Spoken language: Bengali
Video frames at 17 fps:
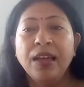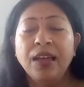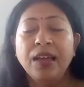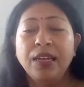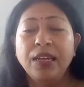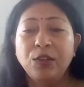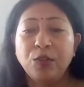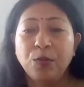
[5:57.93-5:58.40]

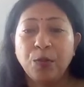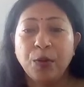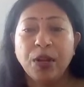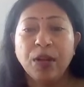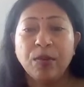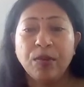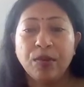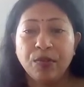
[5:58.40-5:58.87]
আর একটু
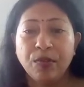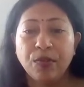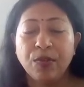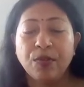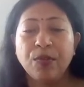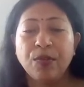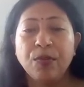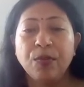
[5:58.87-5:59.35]
পরে আবার
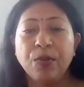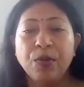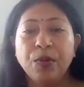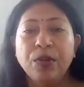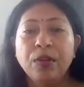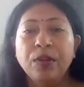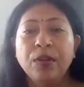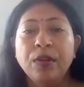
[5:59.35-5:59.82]
ফোন করব
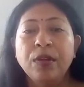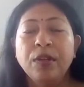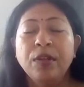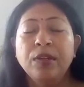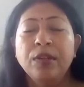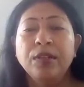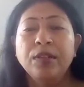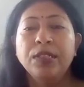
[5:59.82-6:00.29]

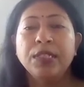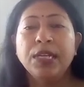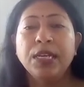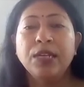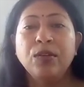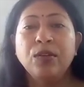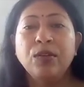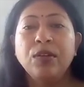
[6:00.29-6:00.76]

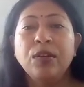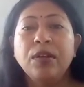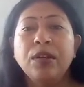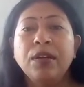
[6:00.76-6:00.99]
যাই হোক